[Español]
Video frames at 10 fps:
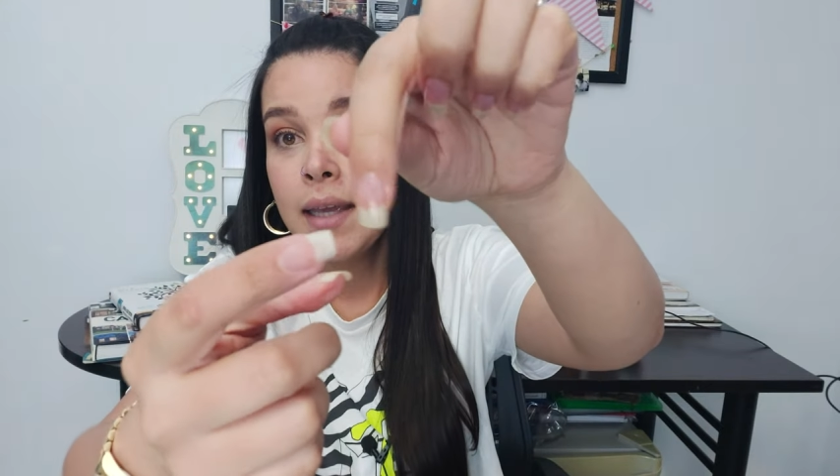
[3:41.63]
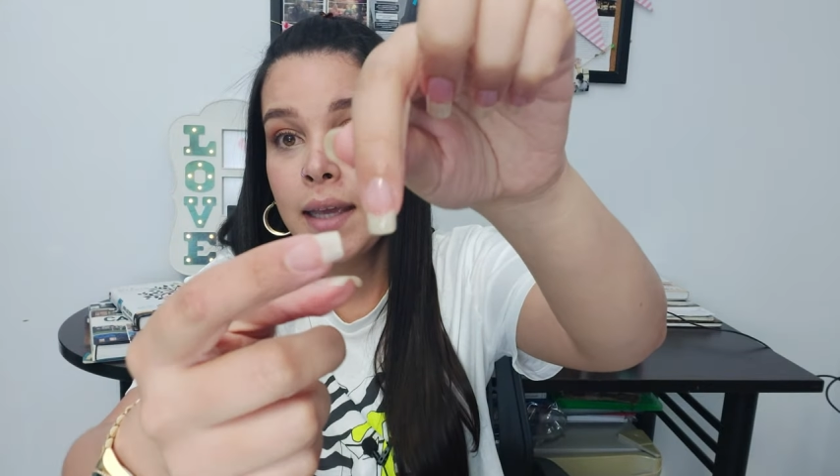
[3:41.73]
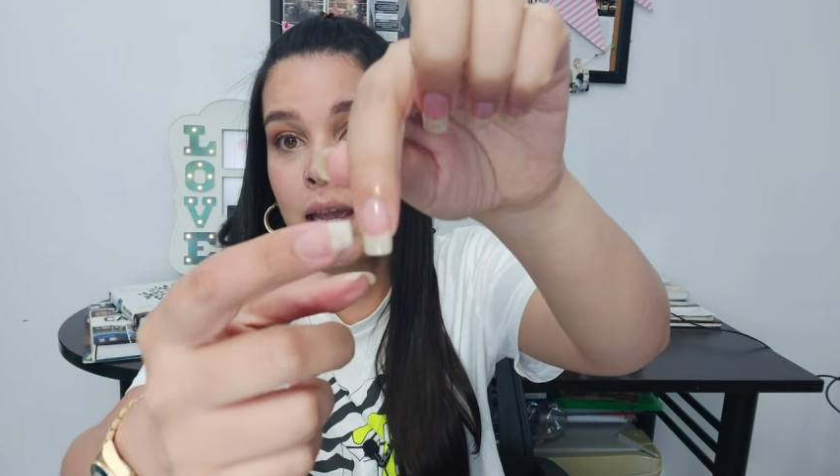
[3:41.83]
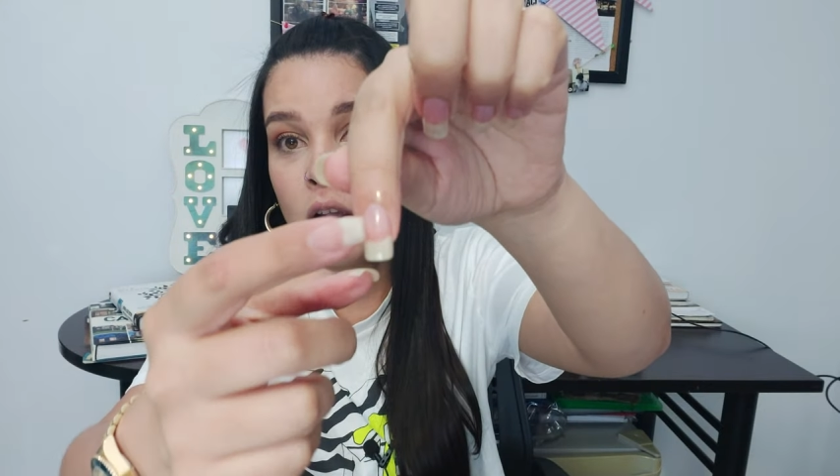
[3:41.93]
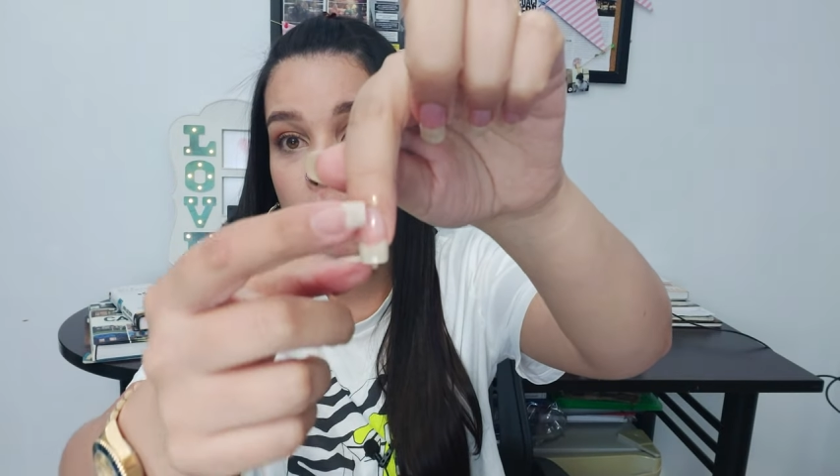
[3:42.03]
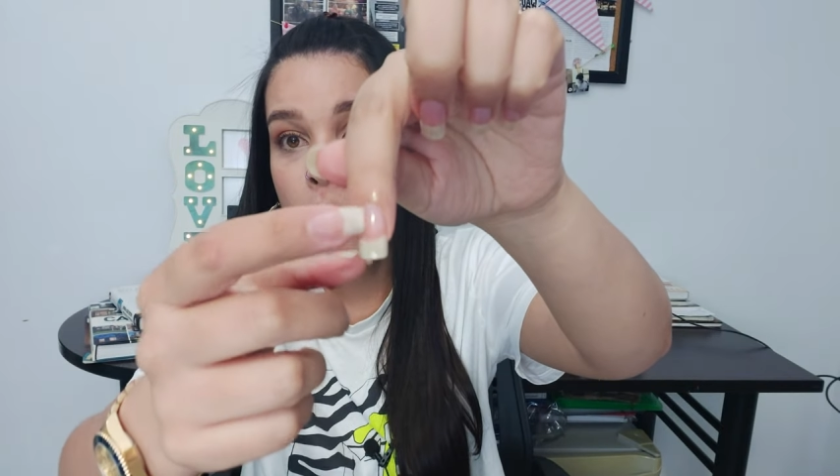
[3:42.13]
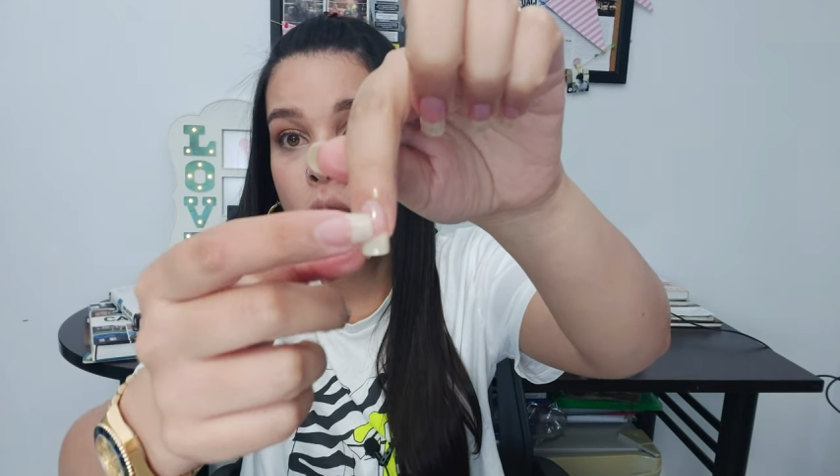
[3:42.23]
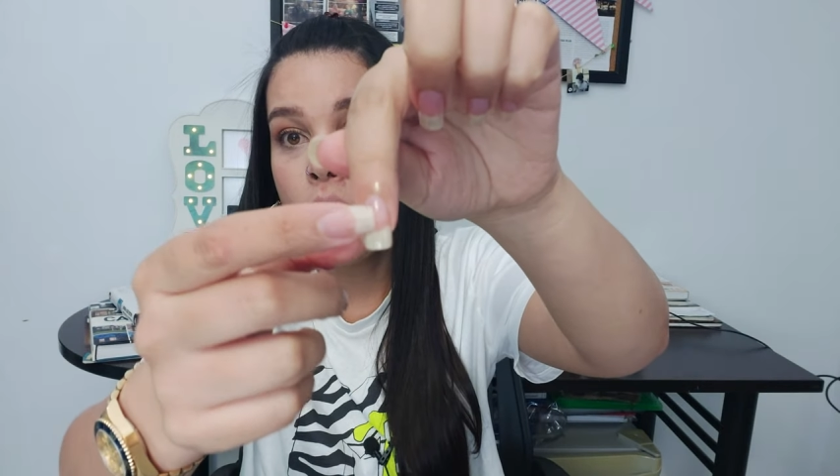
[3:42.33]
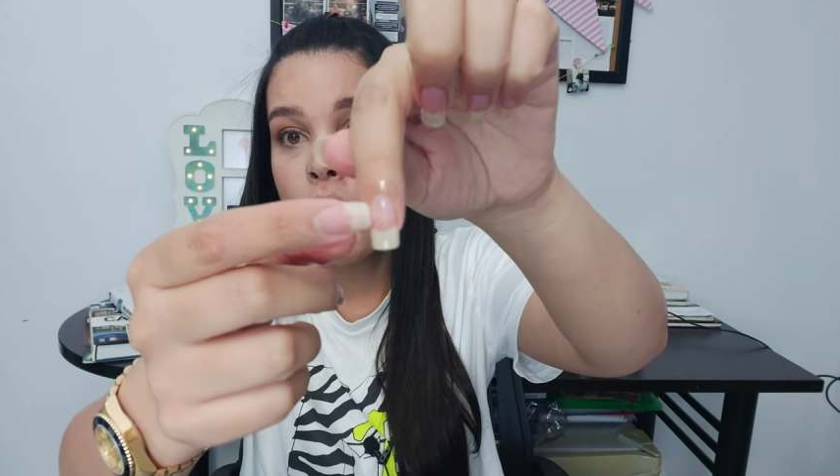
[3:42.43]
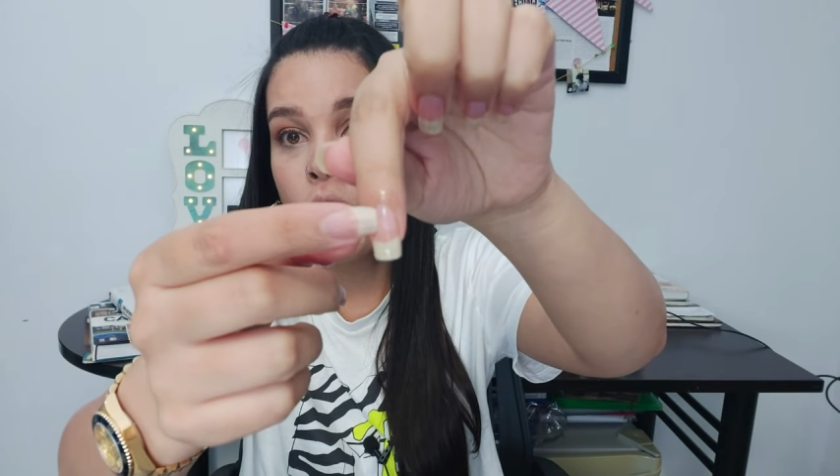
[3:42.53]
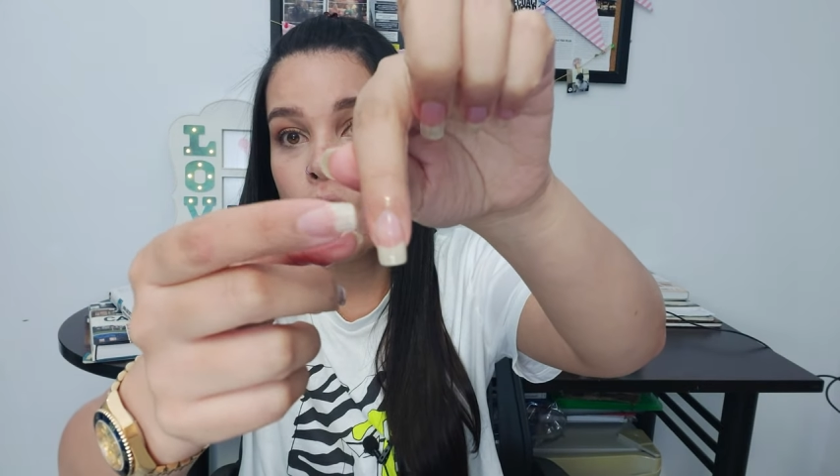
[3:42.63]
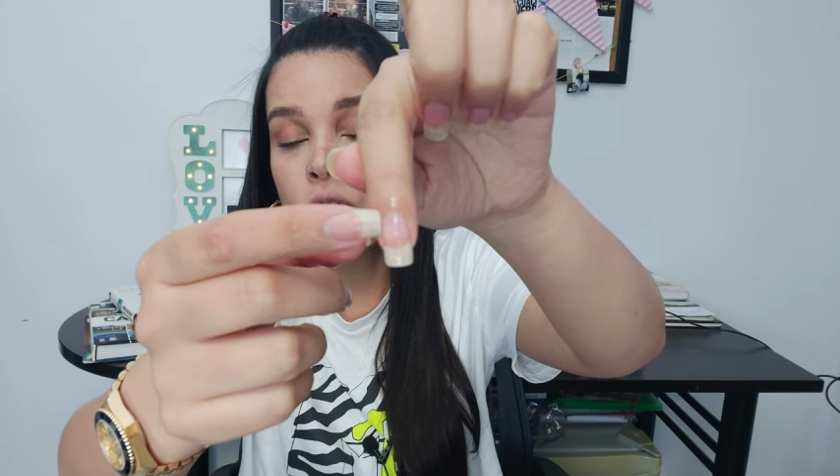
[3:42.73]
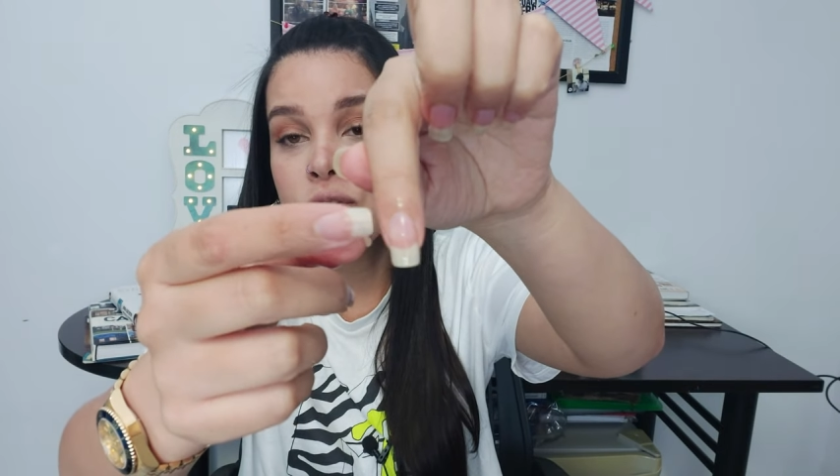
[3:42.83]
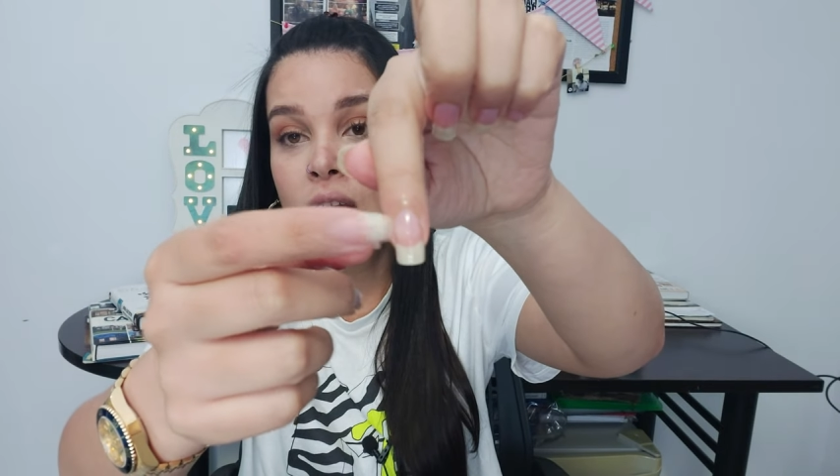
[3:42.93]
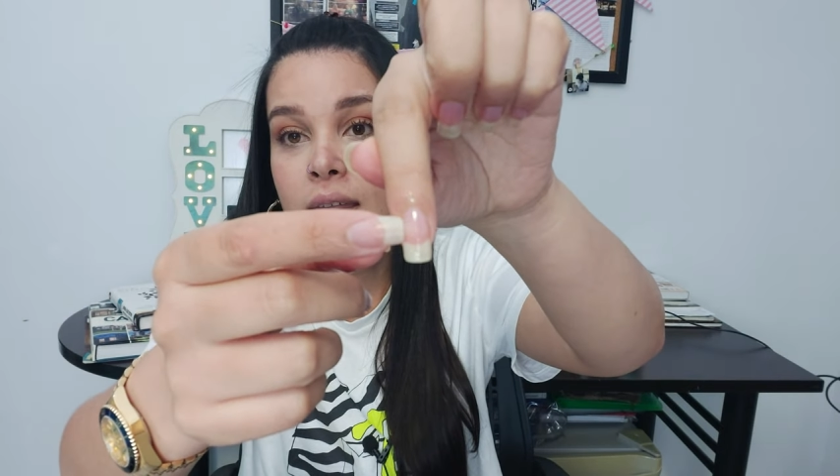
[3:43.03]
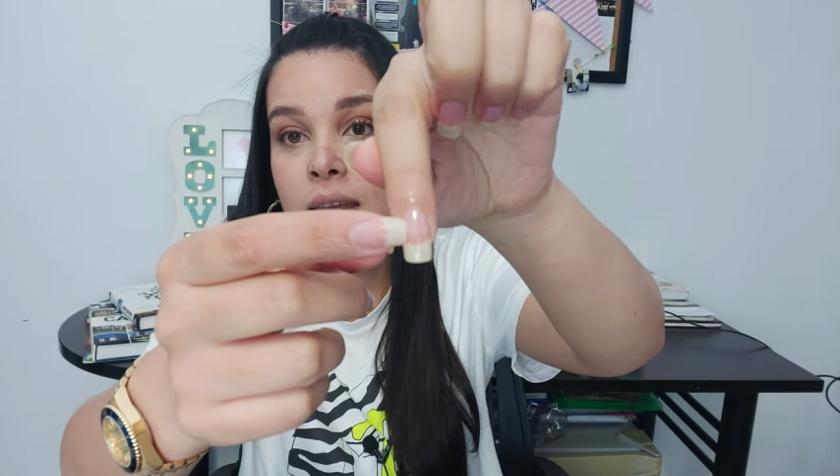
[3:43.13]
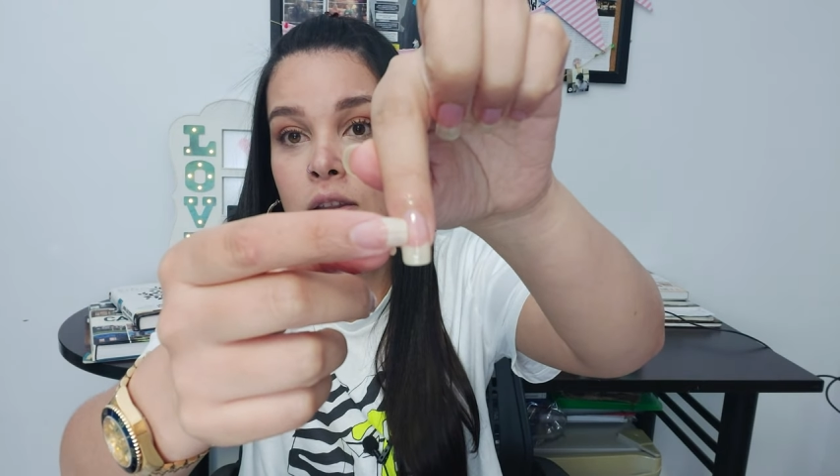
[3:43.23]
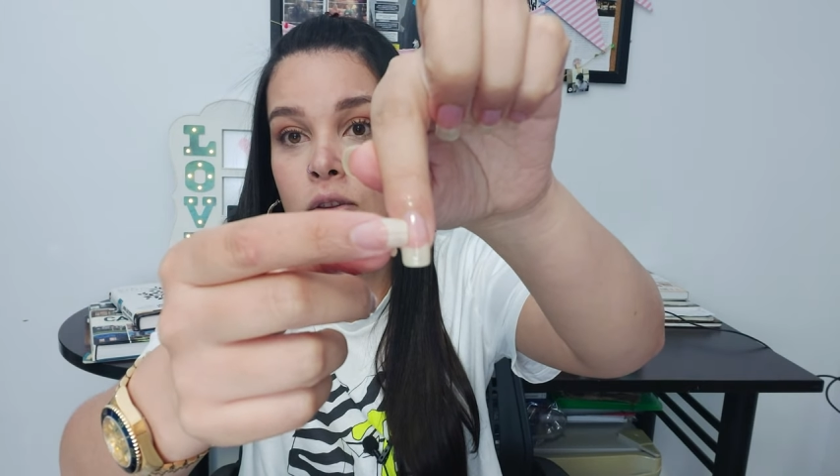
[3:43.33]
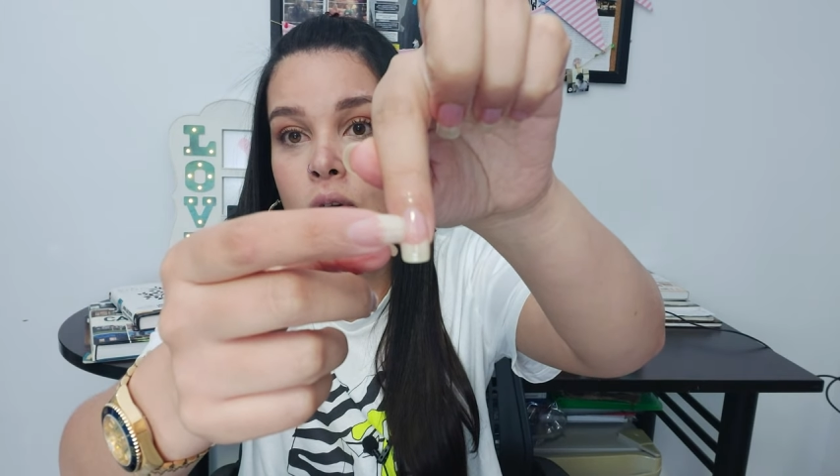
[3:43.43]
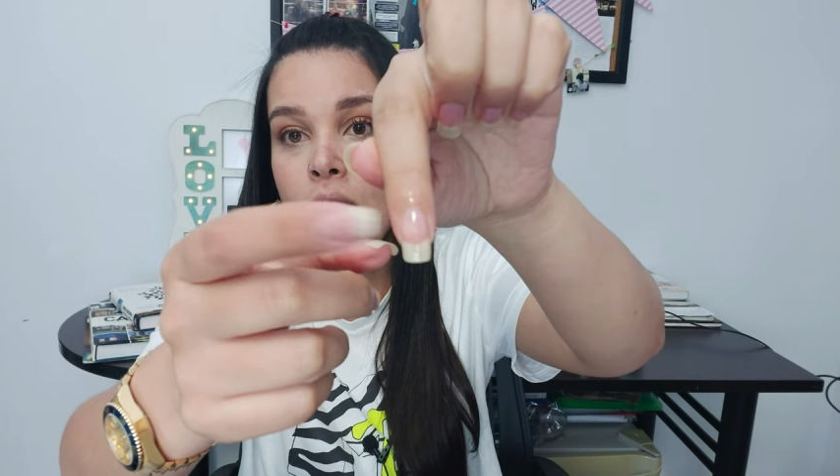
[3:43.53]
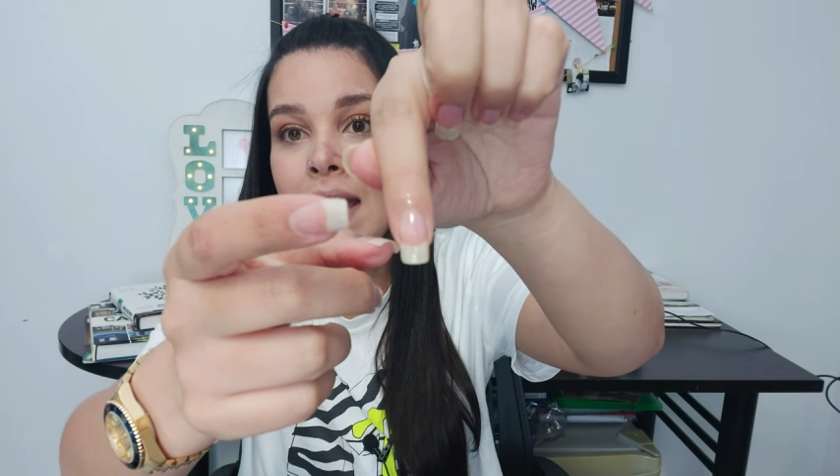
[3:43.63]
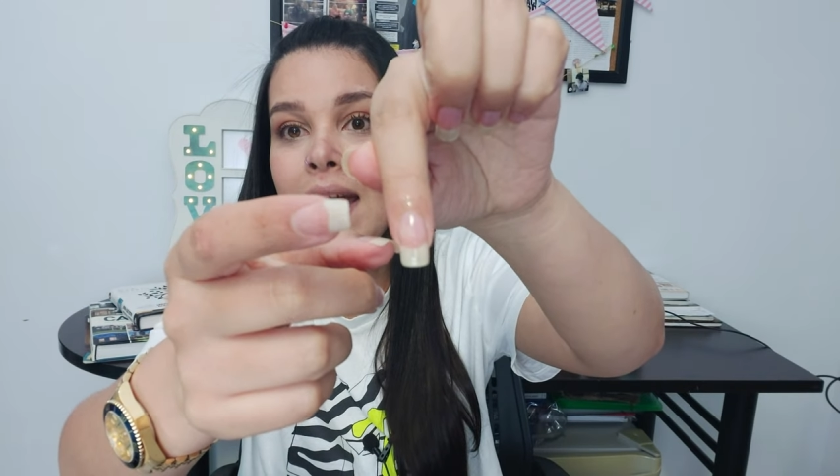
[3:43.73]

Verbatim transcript: que es como rosadito